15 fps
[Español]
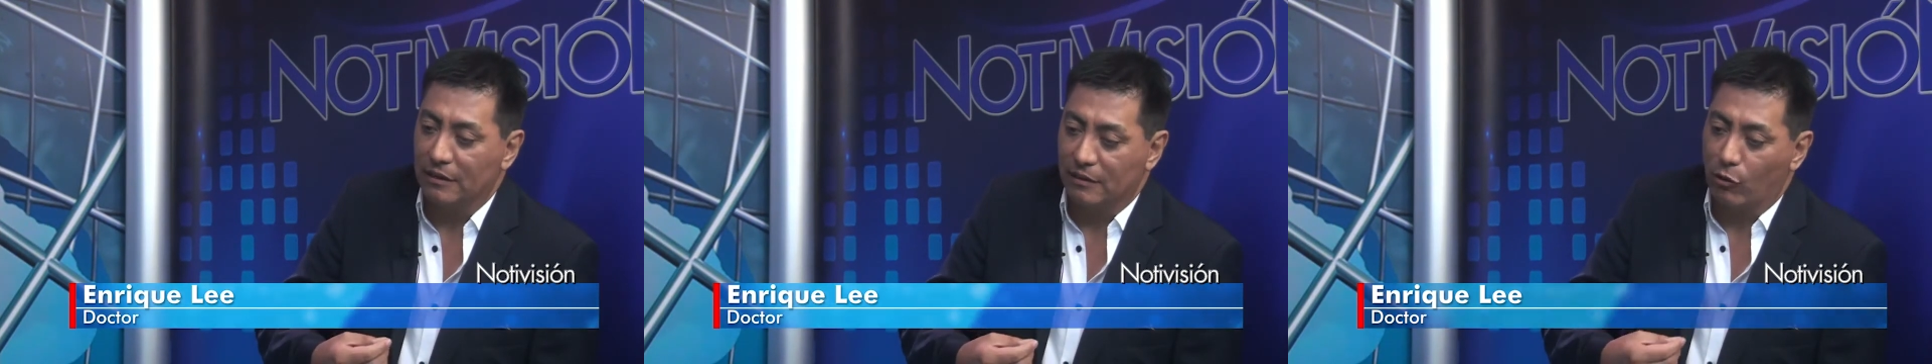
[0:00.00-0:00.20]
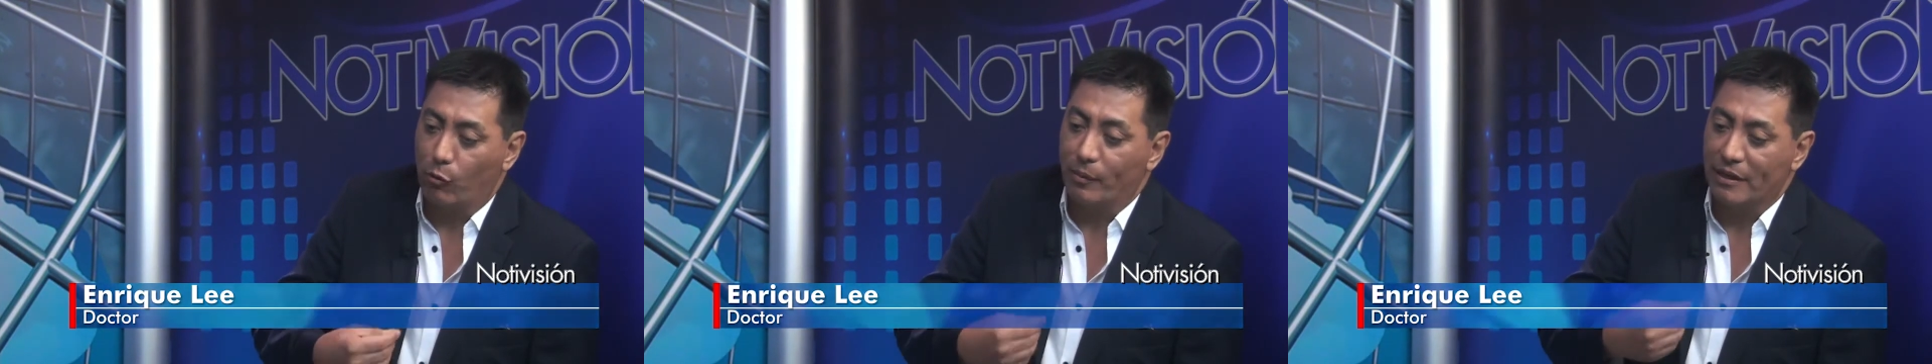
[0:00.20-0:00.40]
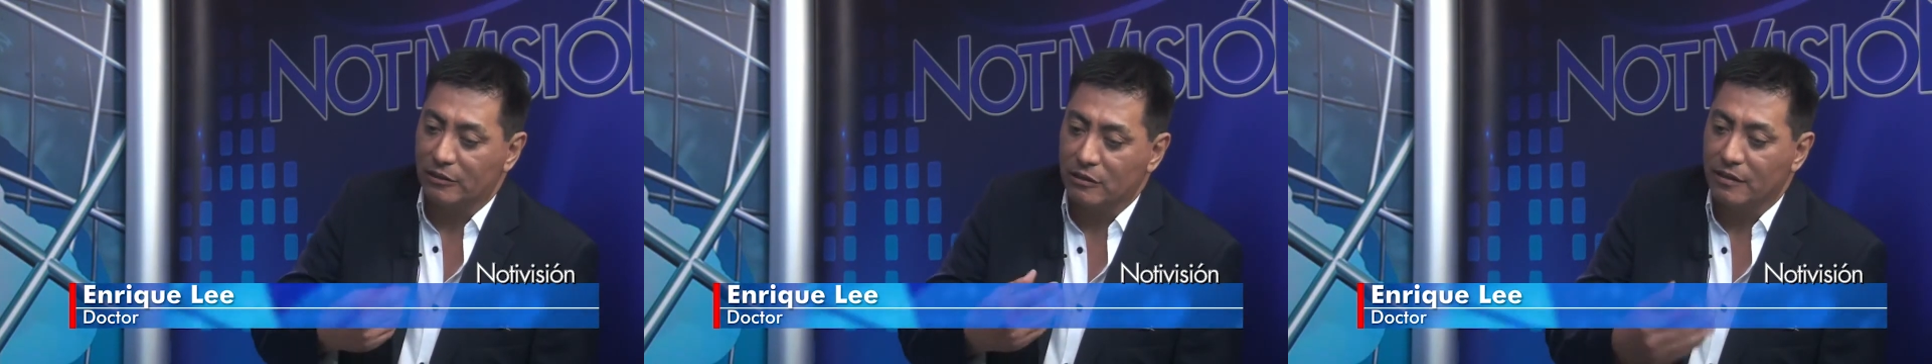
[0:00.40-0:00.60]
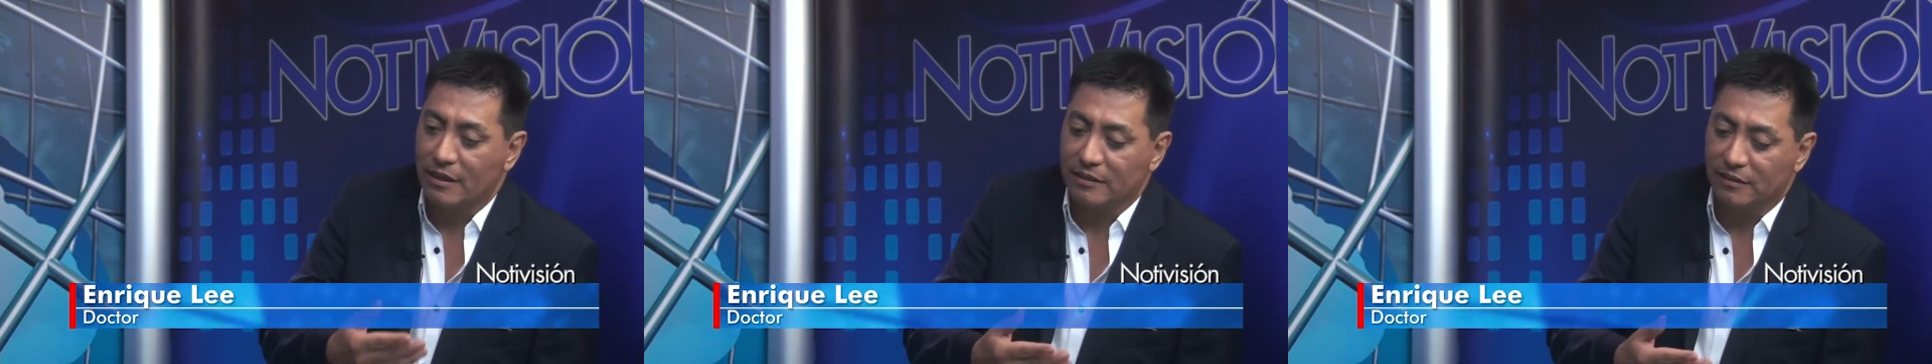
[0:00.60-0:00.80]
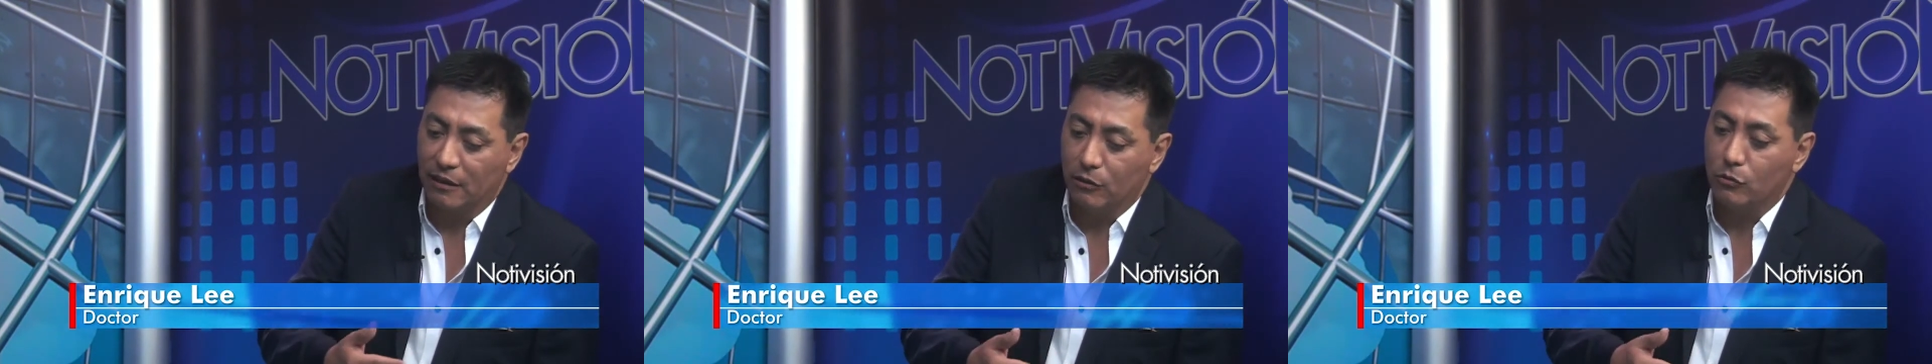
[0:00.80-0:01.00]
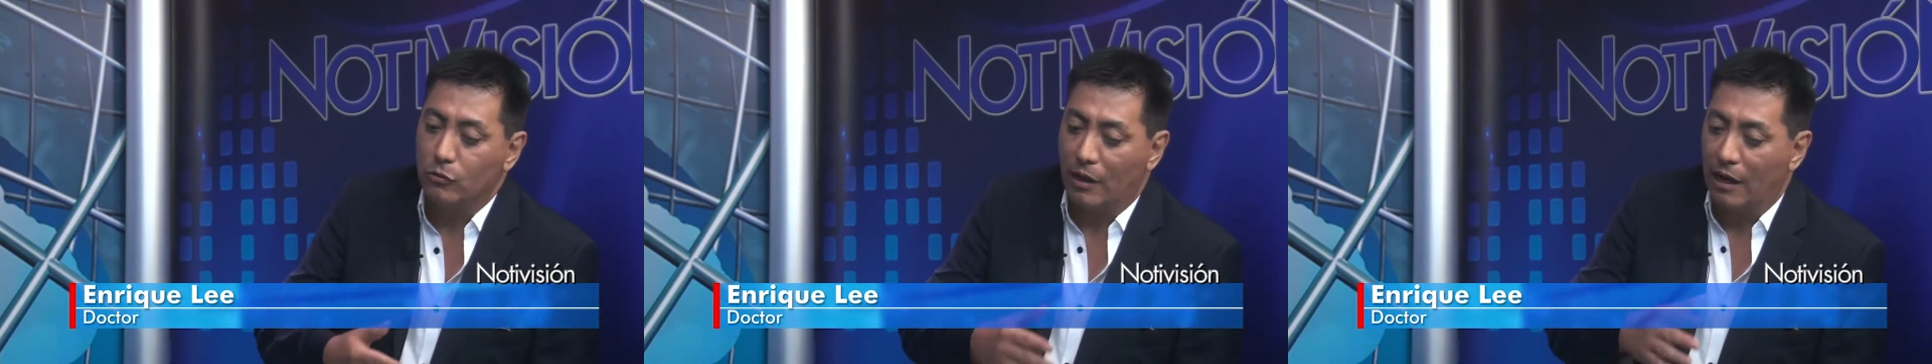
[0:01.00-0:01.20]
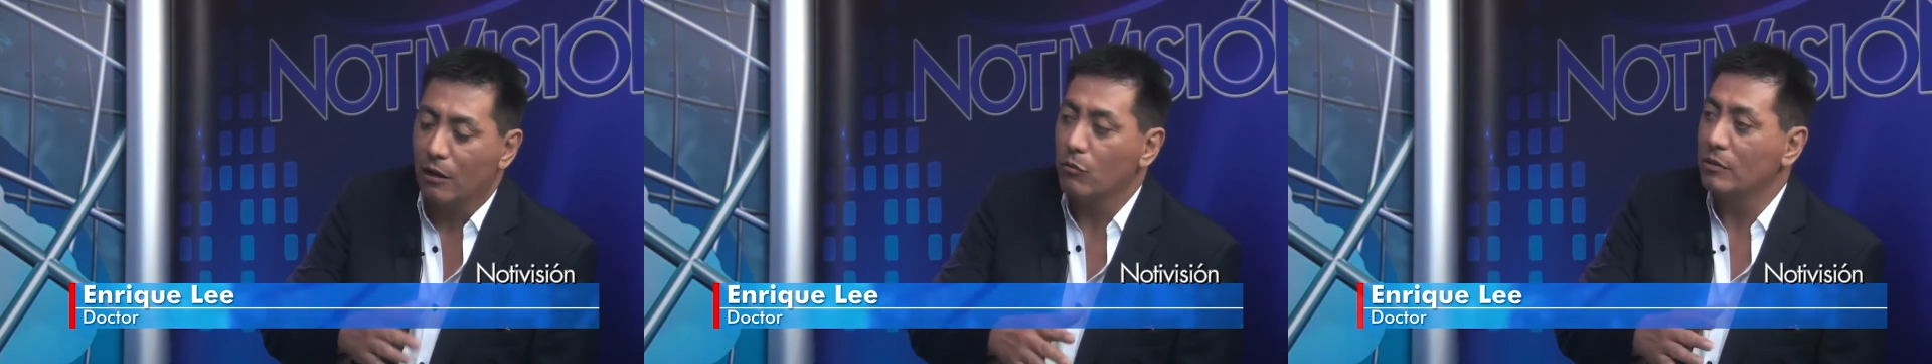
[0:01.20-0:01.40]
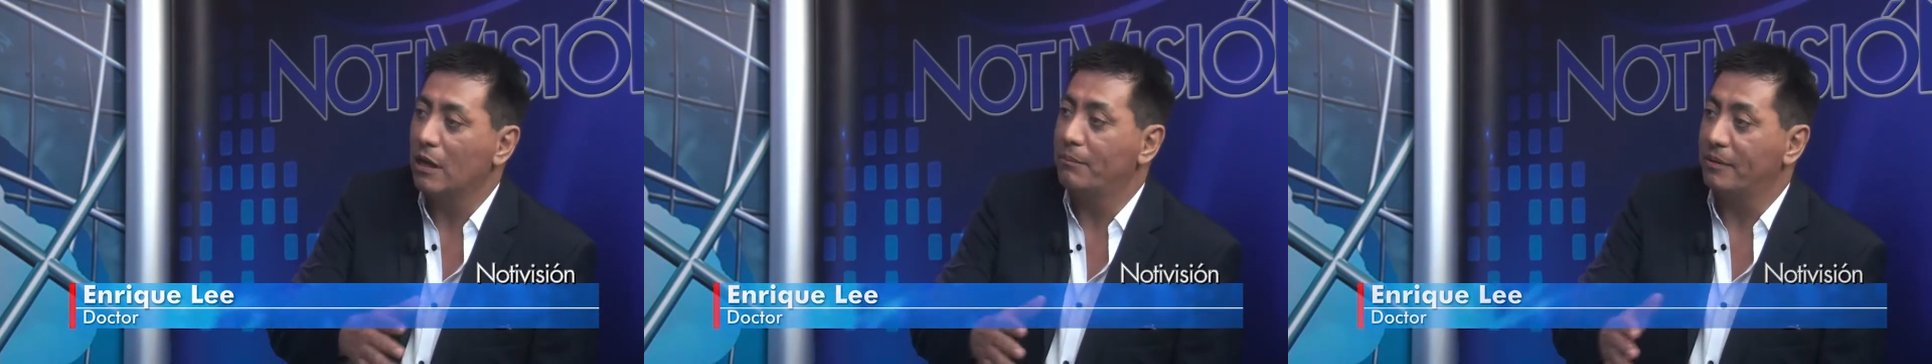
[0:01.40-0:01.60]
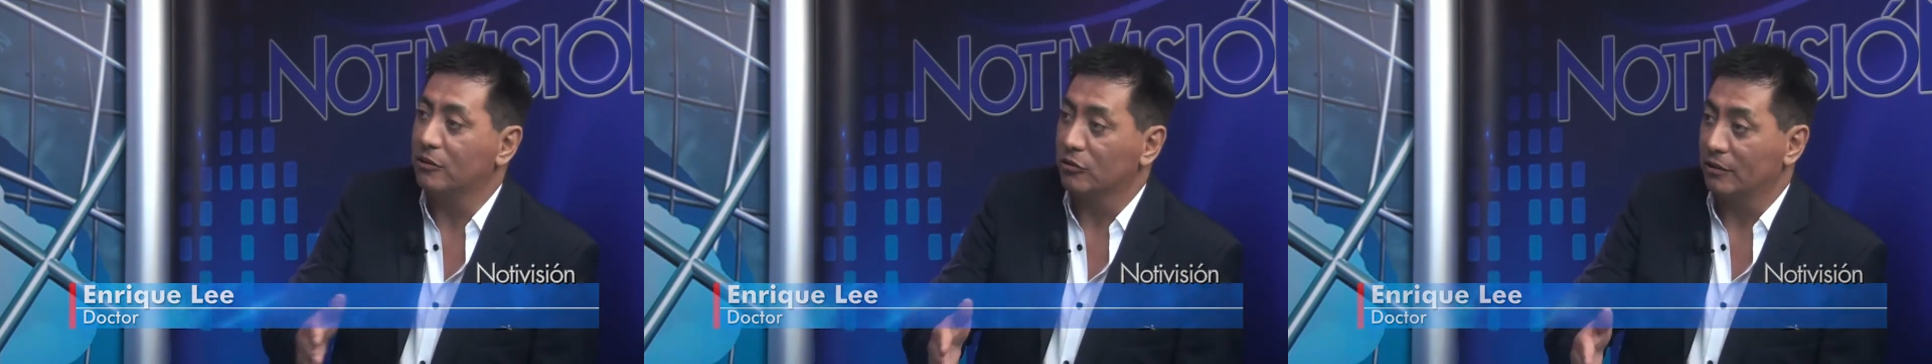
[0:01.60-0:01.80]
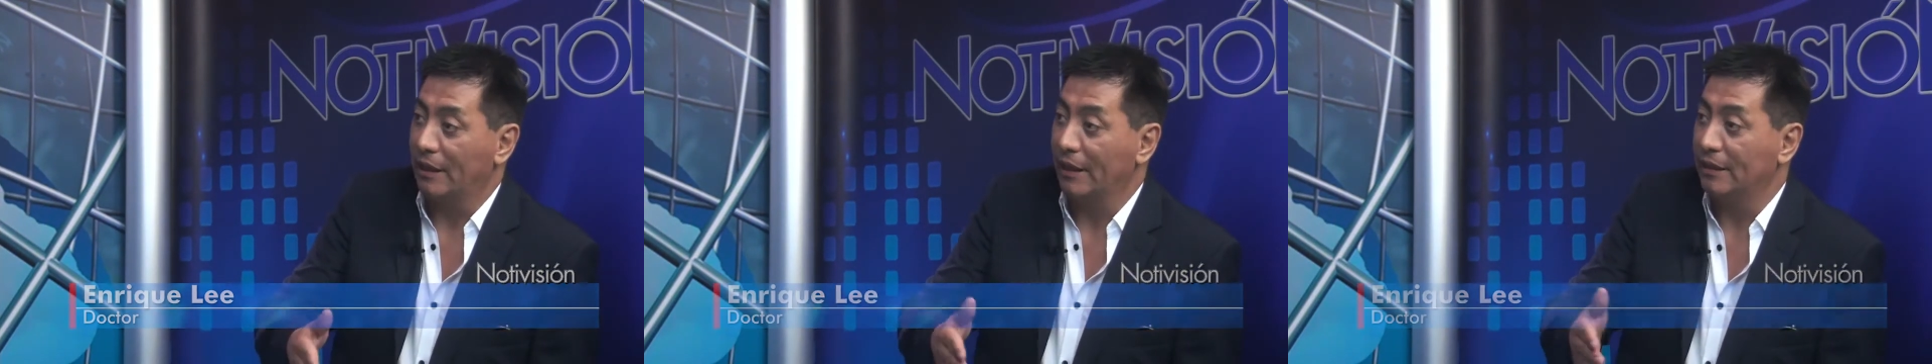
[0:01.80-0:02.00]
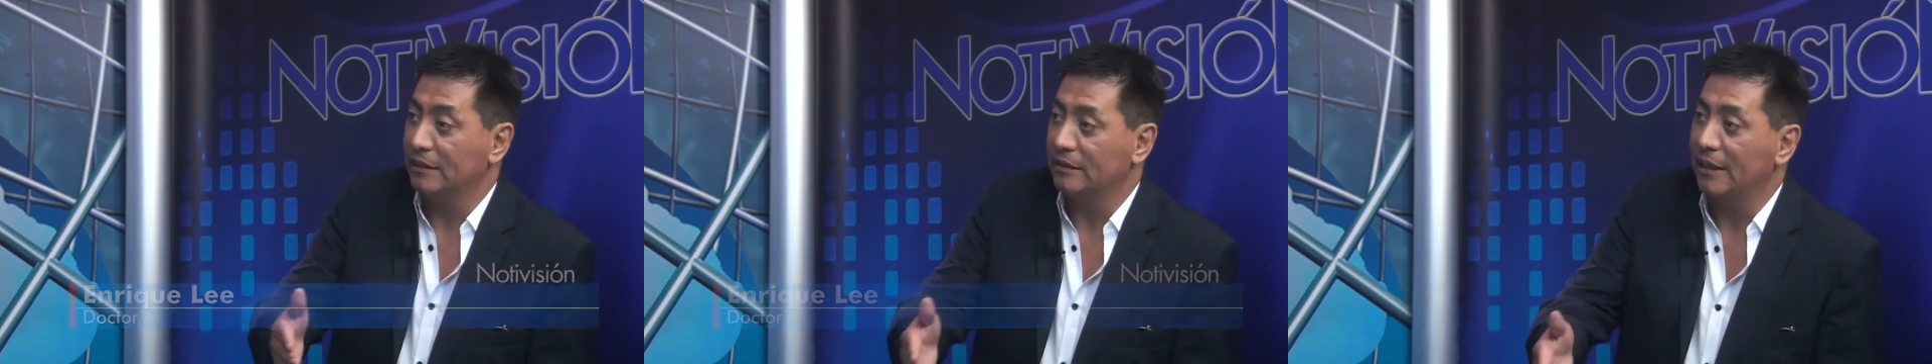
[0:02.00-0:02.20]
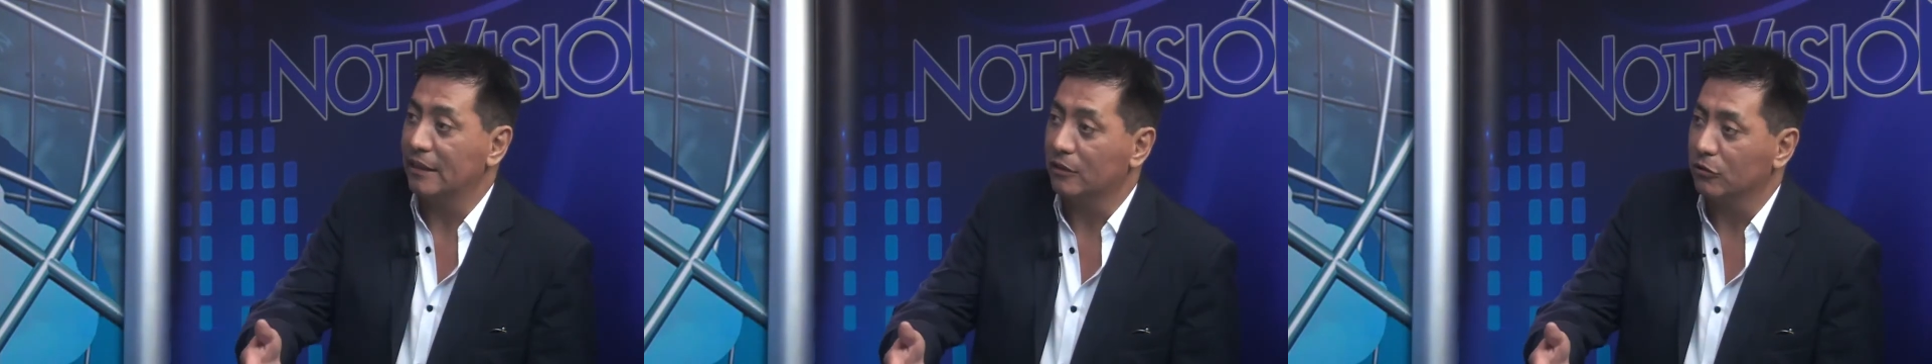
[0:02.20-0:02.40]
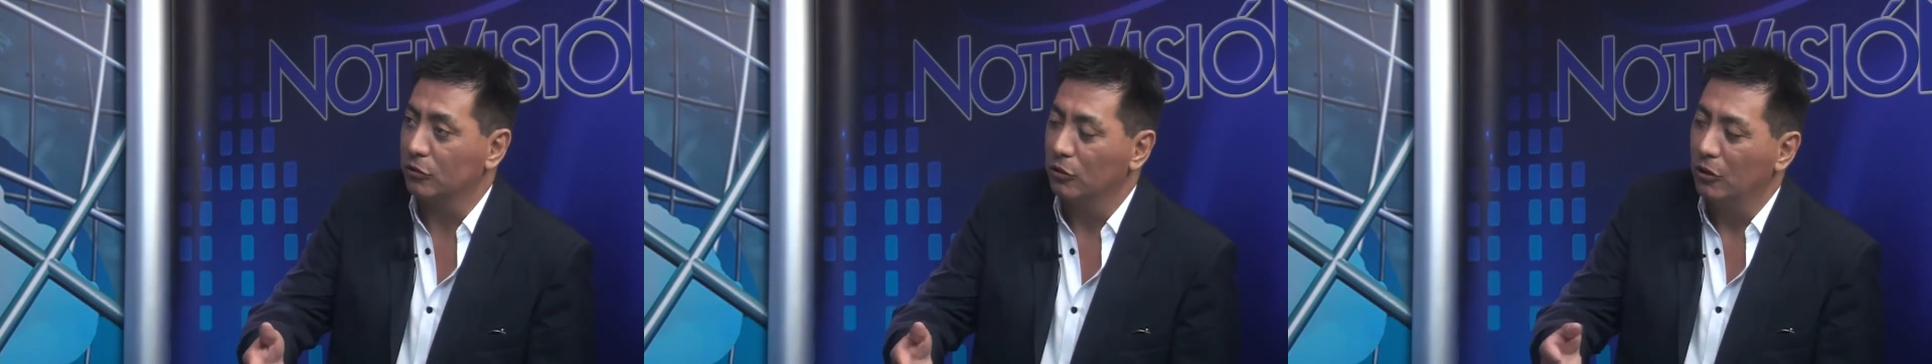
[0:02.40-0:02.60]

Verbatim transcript: y recuperación de la salud a algunas personas, es cierto